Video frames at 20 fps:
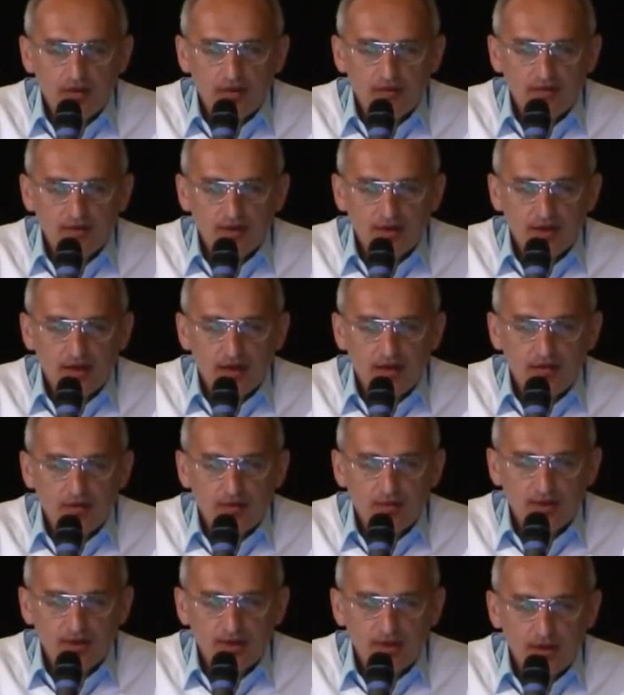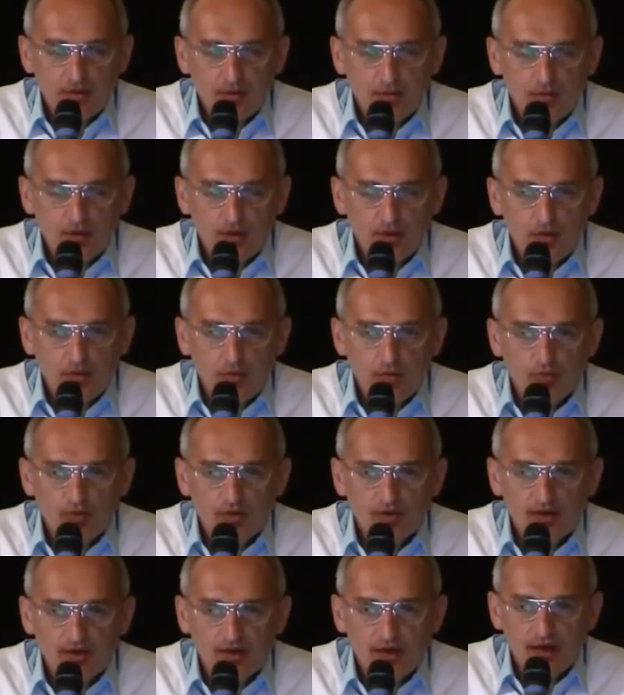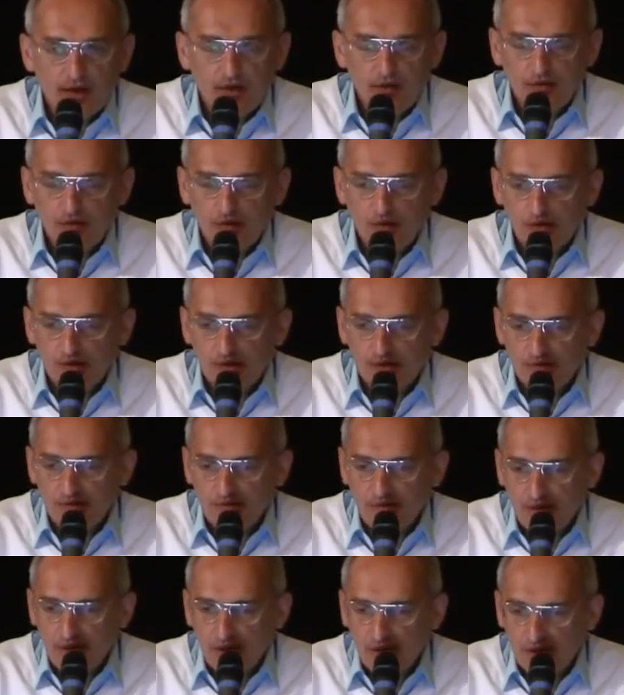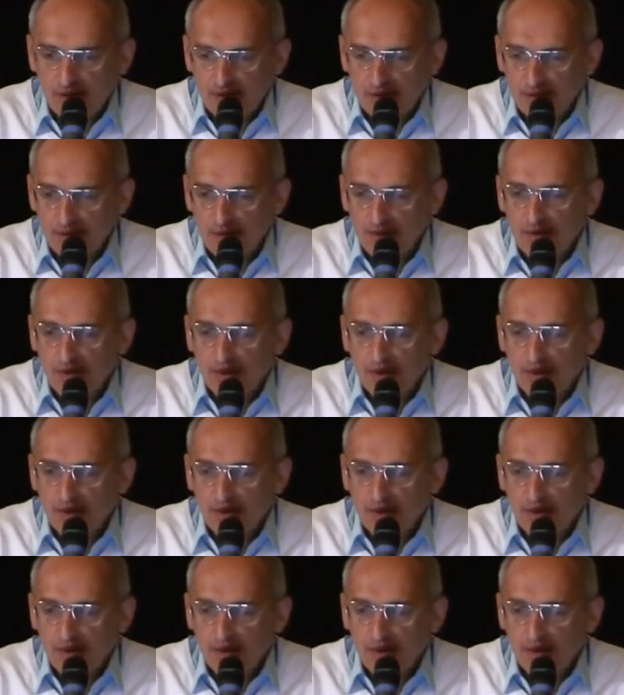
всегда вот по самому плохому сценарию все развивается,